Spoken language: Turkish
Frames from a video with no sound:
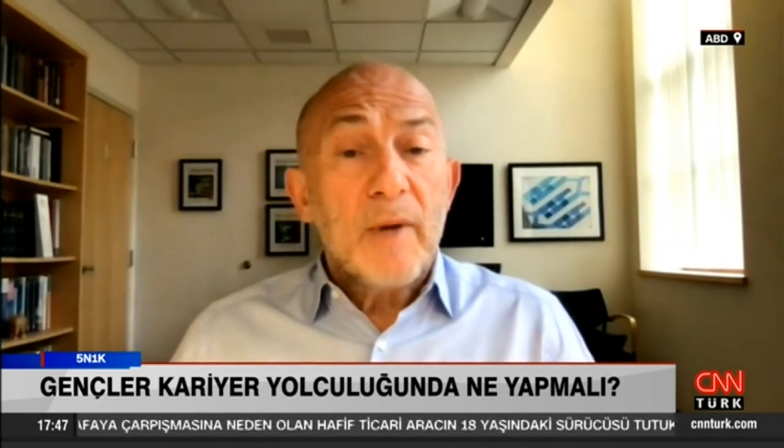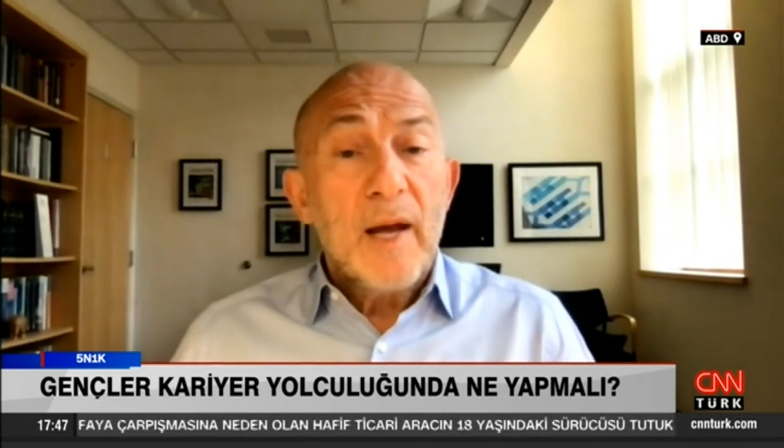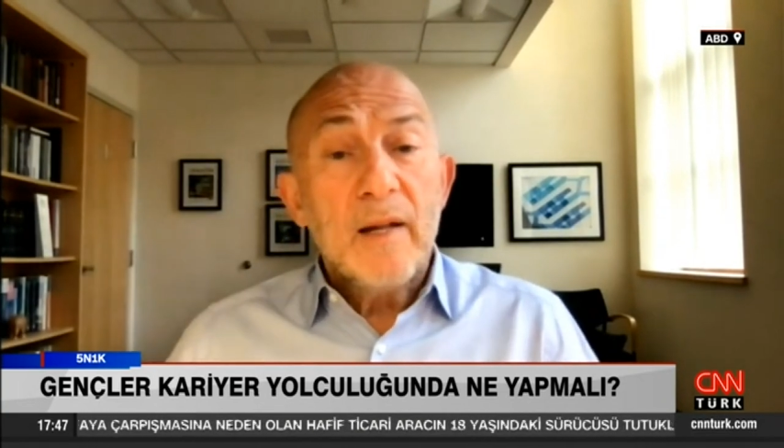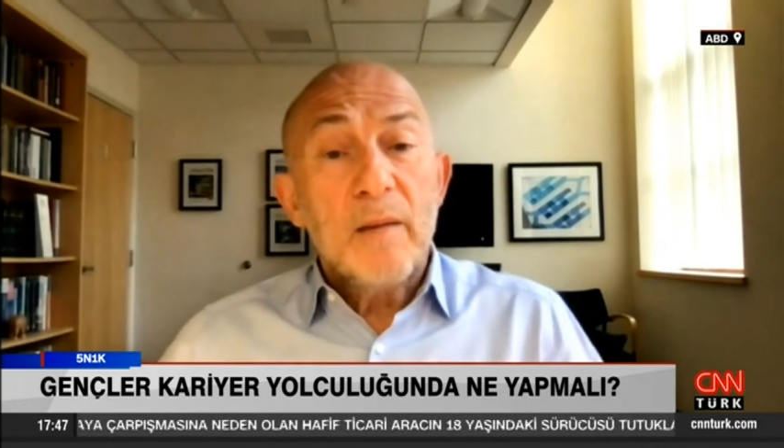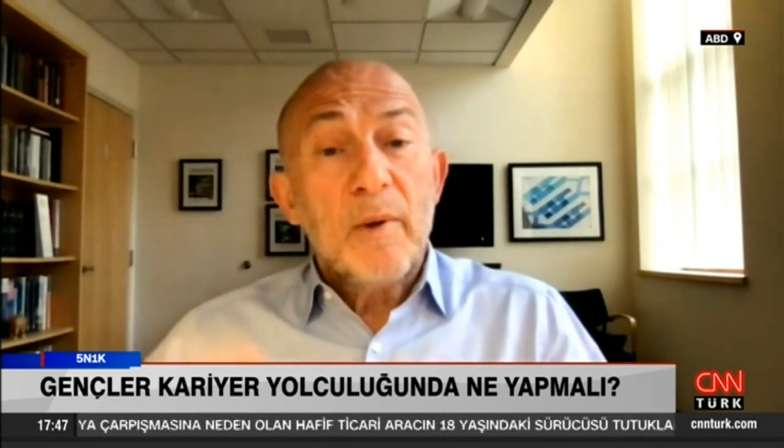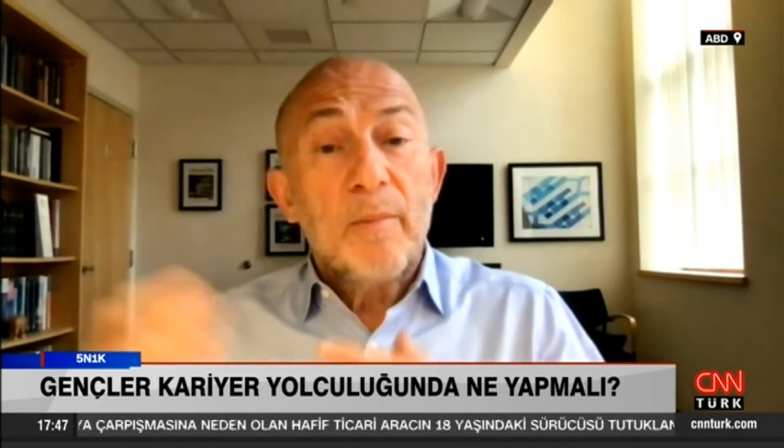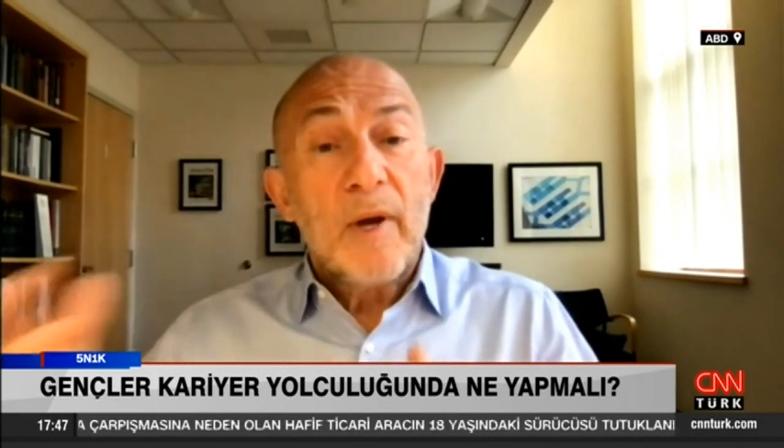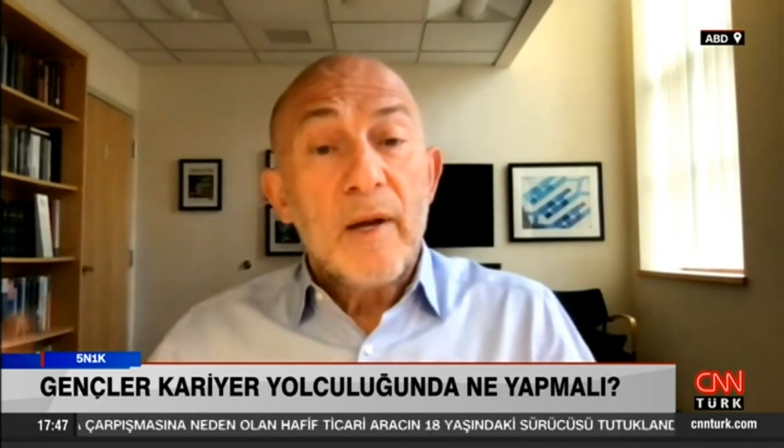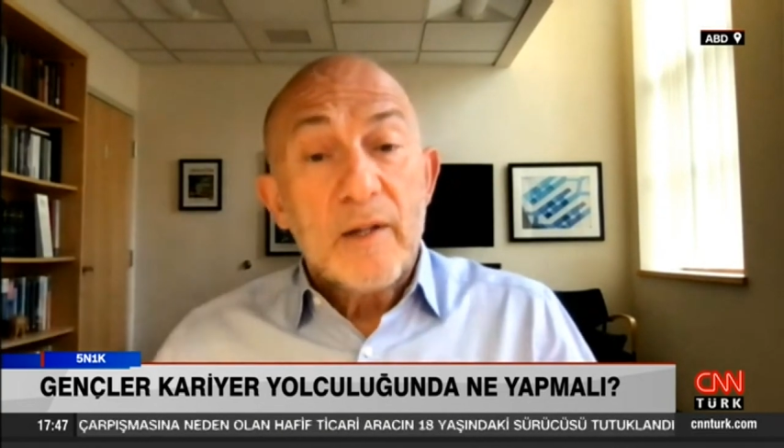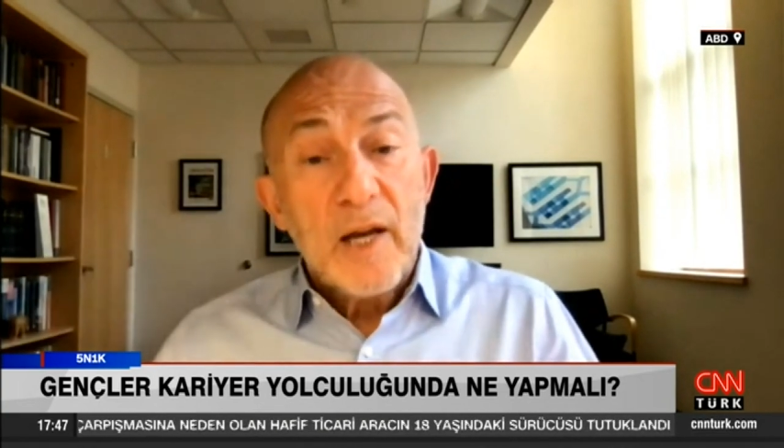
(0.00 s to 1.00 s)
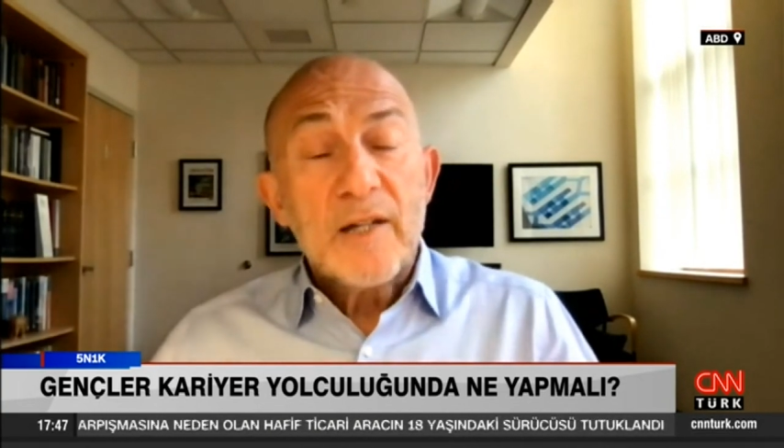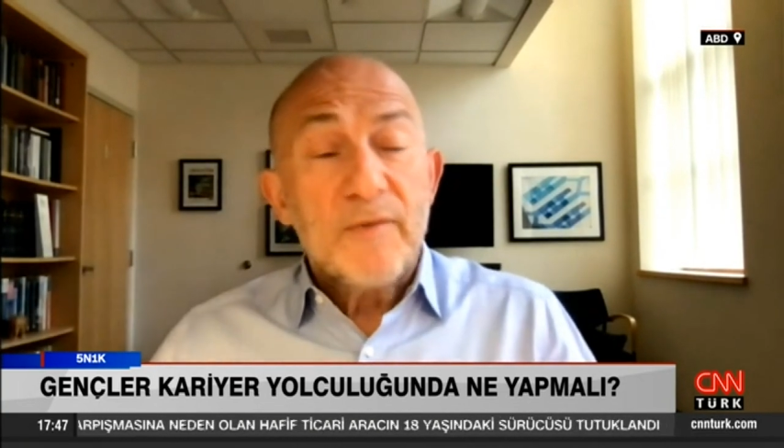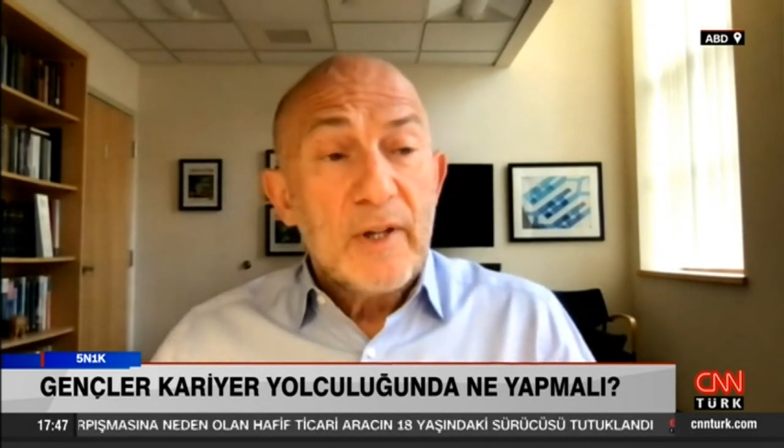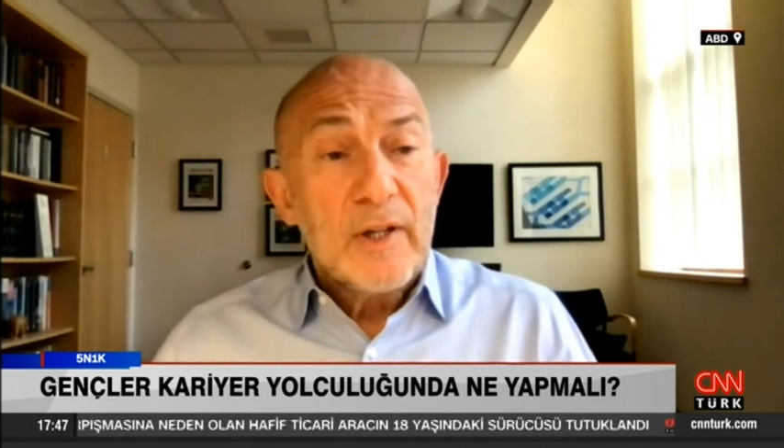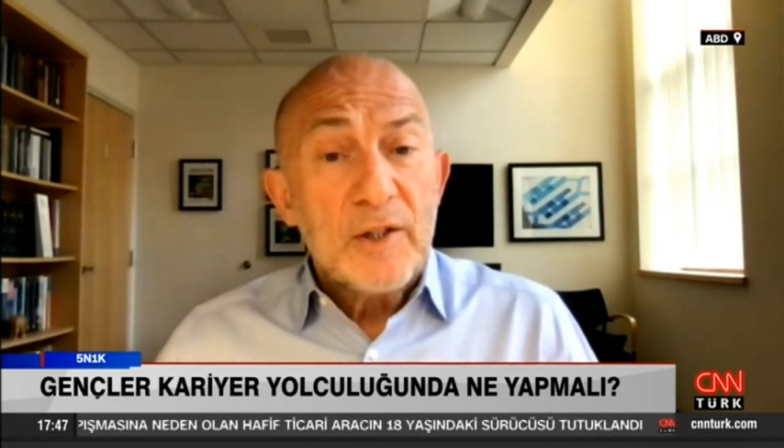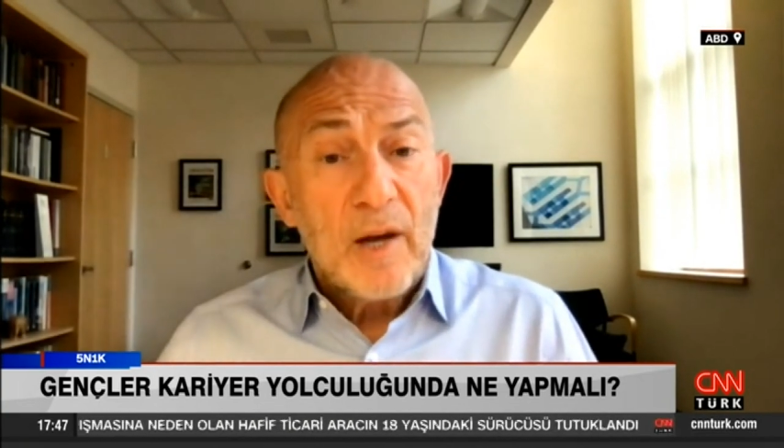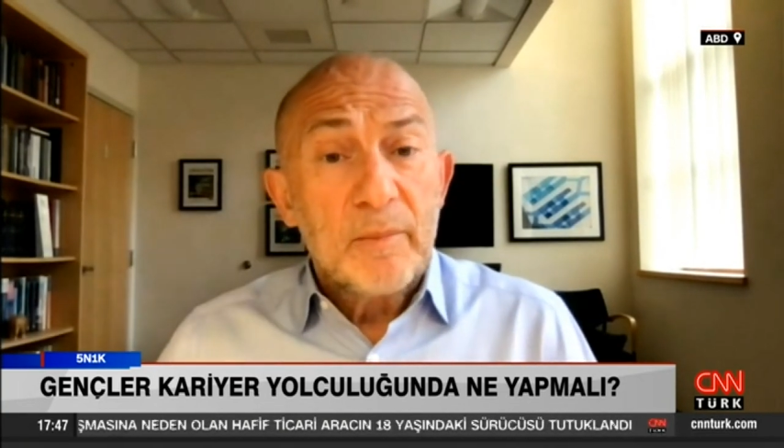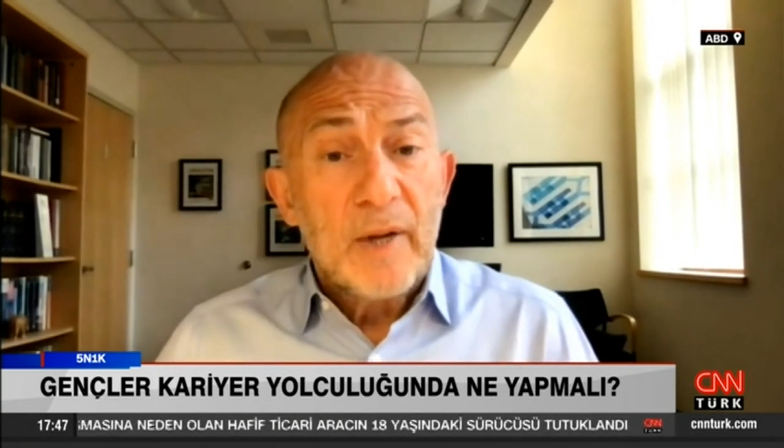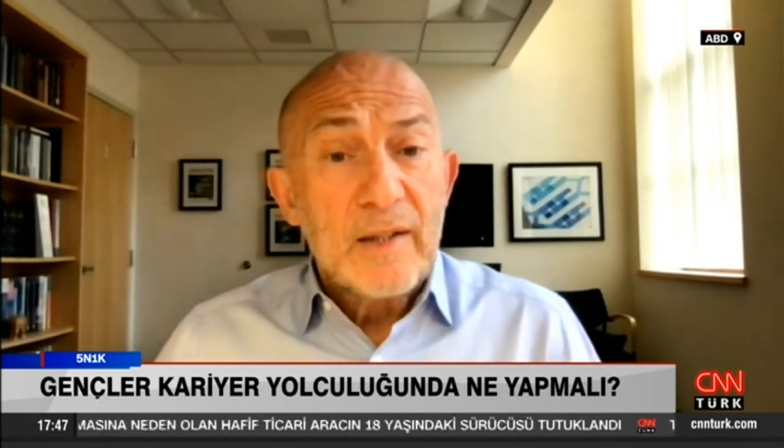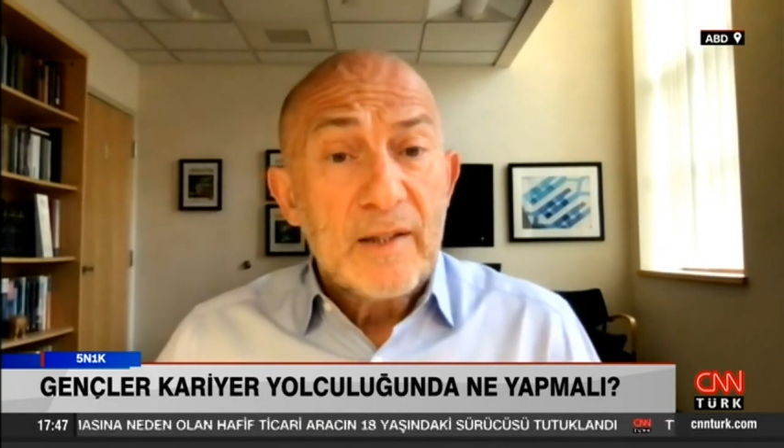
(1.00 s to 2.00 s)
kendimi e,
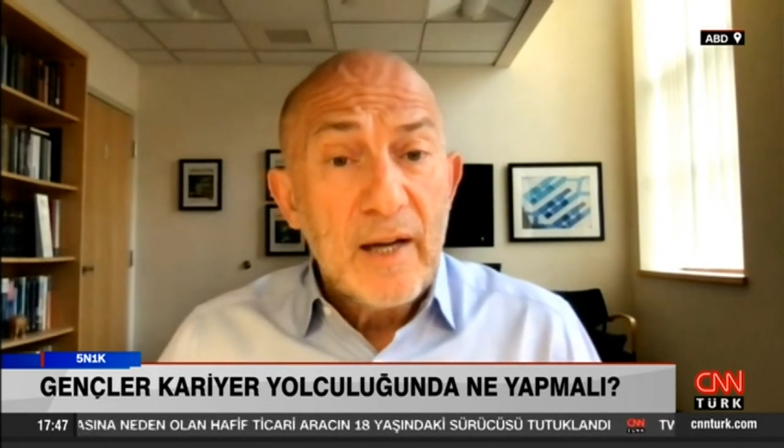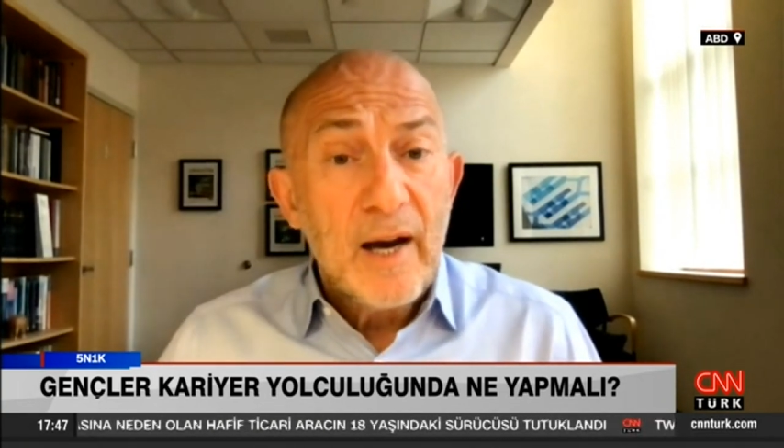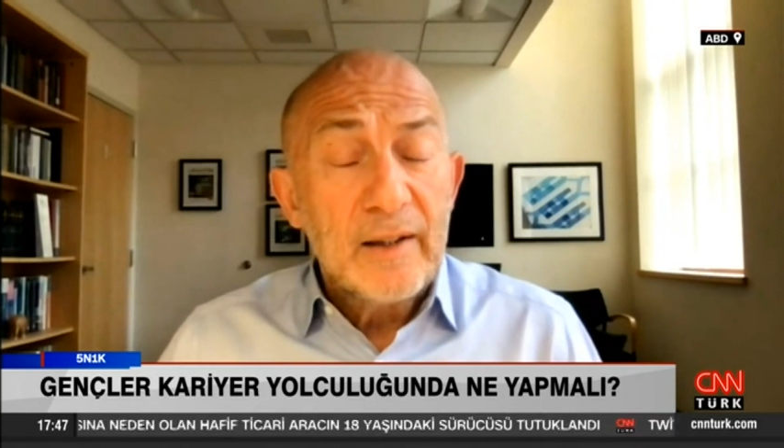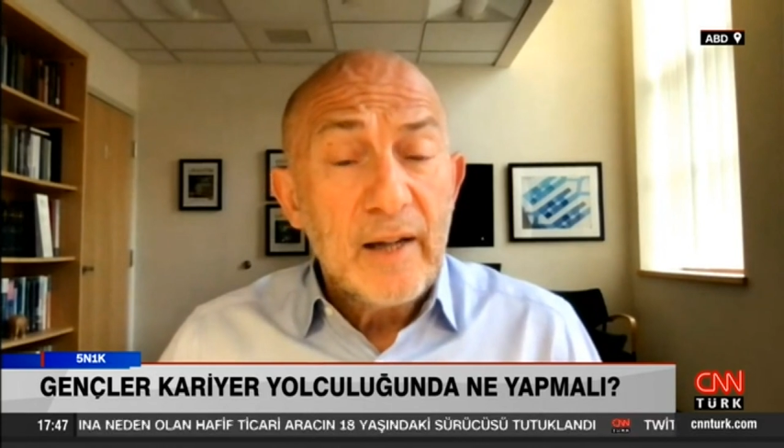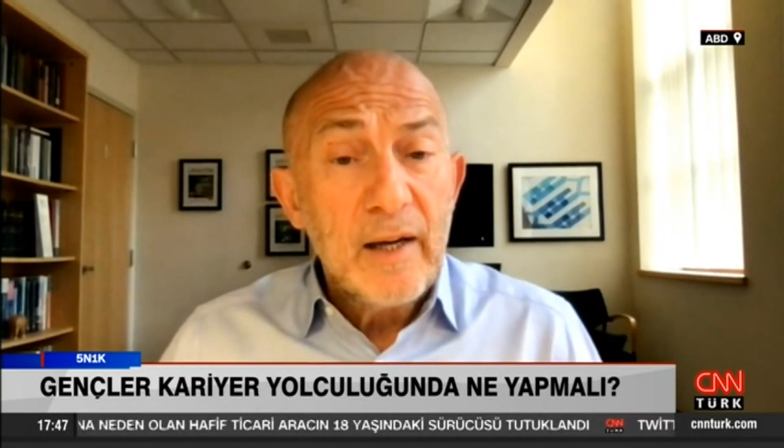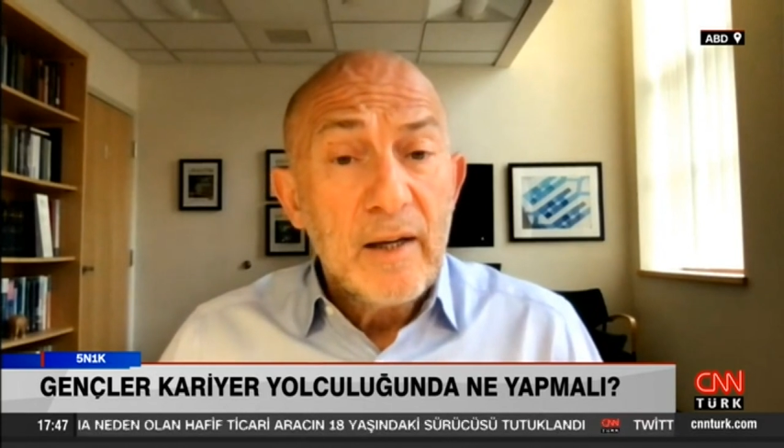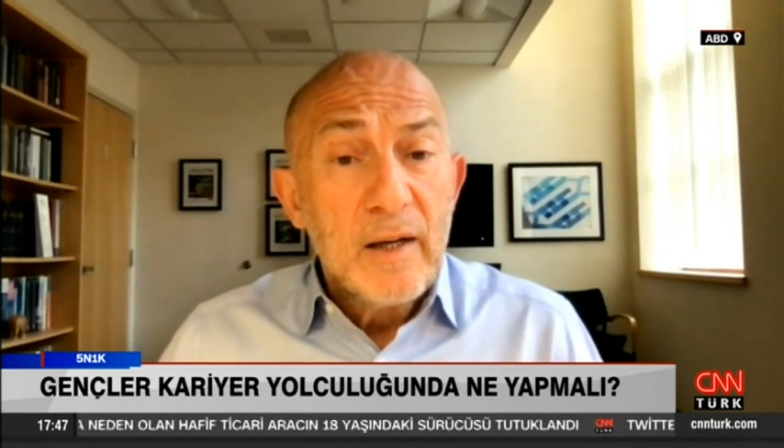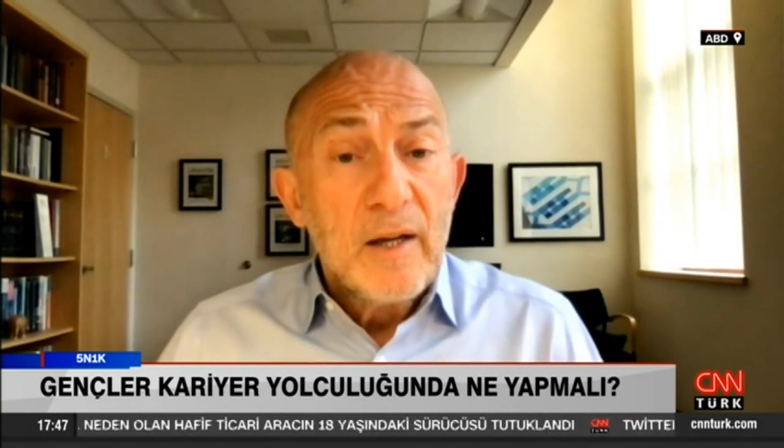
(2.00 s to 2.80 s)
keşfedeceğimden ziyade